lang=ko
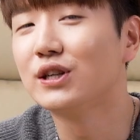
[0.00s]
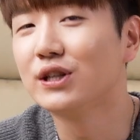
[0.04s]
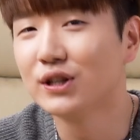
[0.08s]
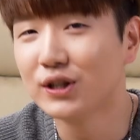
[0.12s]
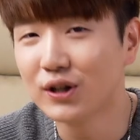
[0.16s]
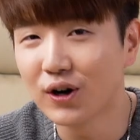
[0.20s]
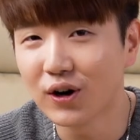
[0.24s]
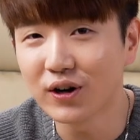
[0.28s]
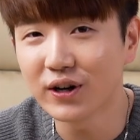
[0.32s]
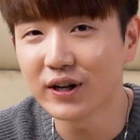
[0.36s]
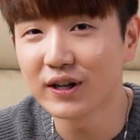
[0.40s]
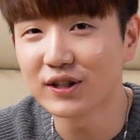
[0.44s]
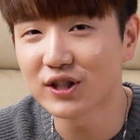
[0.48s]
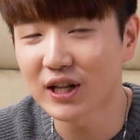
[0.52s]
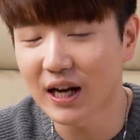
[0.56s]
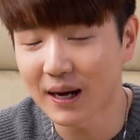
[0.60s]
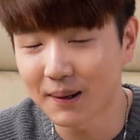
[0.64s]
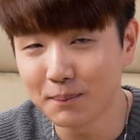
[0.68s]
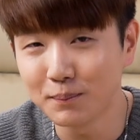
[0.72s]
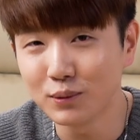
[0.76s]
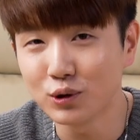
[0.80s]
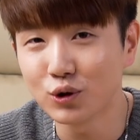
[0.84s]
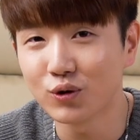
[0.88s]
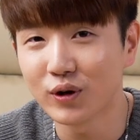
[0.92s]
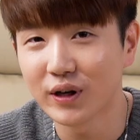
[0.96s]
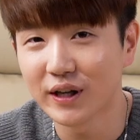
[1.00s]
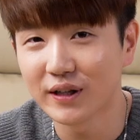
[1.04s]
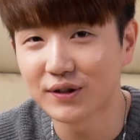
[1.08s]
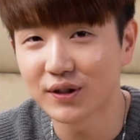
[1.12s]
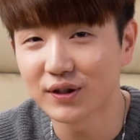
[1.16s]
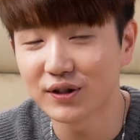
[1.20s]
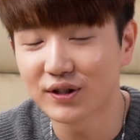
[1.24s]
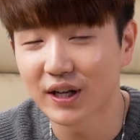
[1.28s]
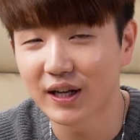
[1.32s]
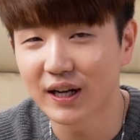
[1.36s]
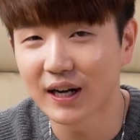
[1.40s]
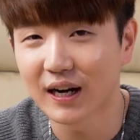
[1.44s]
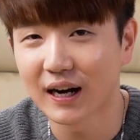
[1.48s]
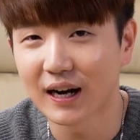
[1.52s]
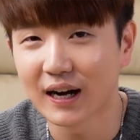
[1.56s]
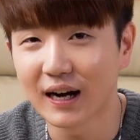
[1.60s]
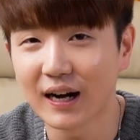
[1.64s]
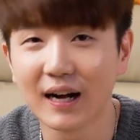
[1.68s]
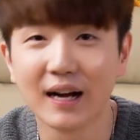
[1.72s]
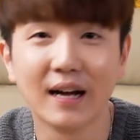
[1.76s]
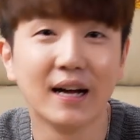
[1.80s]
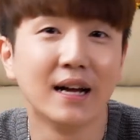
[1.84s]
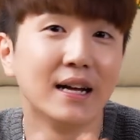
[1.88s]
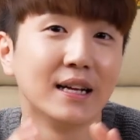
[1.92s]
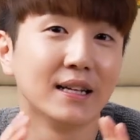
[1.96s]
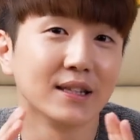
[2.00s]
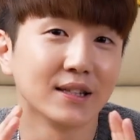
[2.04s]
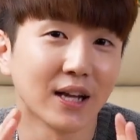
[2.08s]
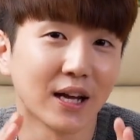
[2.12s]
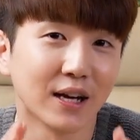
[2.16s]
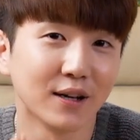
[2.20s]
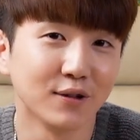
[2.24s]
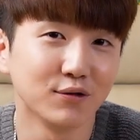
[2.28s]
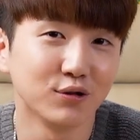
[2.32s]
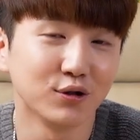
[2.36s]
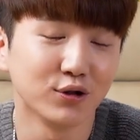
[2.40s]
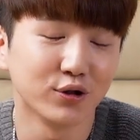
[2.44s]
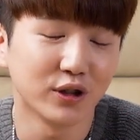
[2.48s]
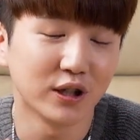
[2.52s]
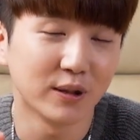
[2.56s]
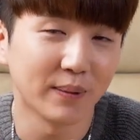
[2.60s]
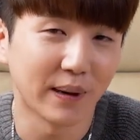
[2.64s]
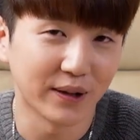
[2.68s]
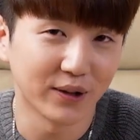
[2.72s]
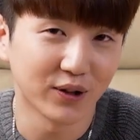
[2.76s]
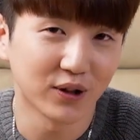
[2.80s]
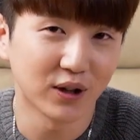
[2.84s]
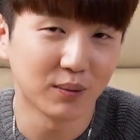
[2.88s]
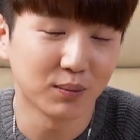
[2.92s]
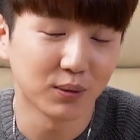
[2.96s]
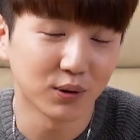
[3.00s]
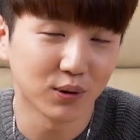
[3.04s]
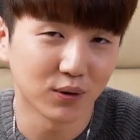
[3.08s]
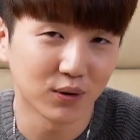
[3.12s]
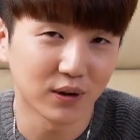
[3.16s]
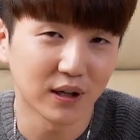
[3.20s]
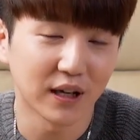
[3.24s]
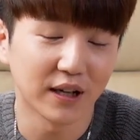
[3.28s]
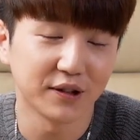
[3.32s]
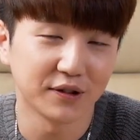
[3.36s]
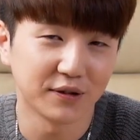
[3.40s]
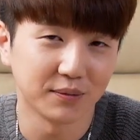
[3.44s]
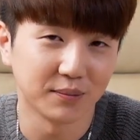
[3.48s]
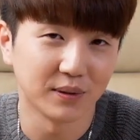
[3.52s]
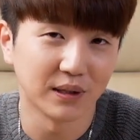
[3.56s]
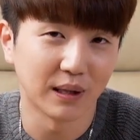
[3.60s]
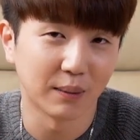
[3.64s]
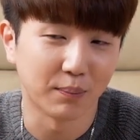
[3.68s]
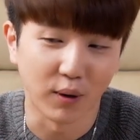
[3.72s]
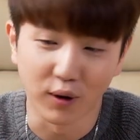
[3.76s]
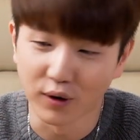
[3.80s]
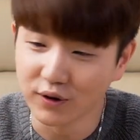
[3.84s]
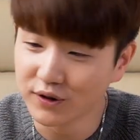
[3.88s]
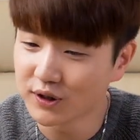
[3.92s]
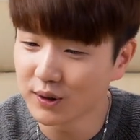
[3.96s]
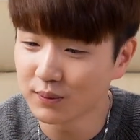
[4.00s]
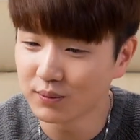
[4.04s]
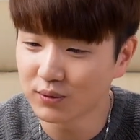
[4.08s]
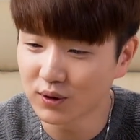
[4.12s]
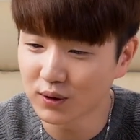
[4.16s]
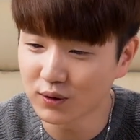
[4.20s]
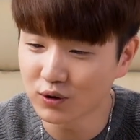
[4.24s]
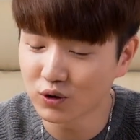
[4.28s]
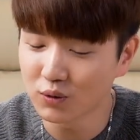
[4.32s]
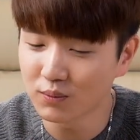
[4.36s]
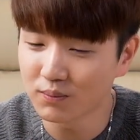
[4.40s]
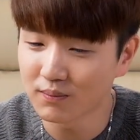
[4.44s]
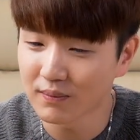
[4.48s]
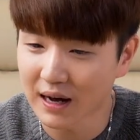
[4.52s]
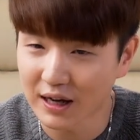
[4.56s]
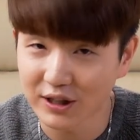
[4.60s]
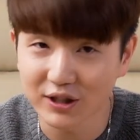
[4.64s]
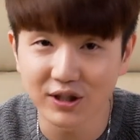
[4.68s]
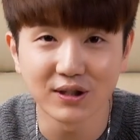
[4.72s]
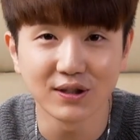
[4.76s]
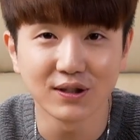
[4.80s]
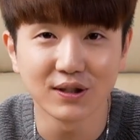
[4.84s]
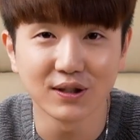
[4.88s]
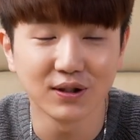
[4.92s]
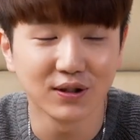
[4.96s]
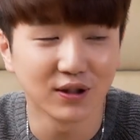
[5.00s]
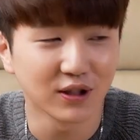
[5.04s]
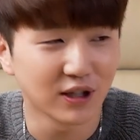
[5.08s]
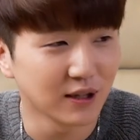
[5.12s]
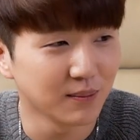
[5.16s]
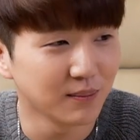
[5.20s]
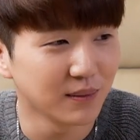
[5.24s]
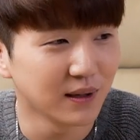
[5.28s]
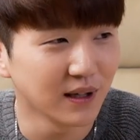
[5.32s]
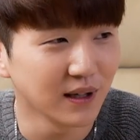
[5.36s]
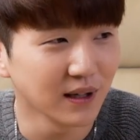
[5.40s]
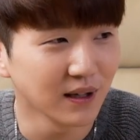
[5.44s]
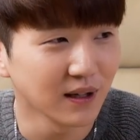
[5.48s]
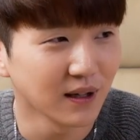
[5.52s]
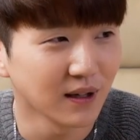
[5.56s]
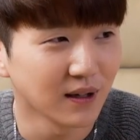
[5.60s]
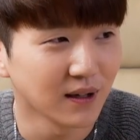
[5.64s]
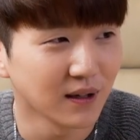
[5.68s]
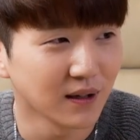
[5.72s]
그거를 참조해서 제가 탕수육을 만들어 보도록 하겠습니다 벌써부터 좀 맛있는 느낌이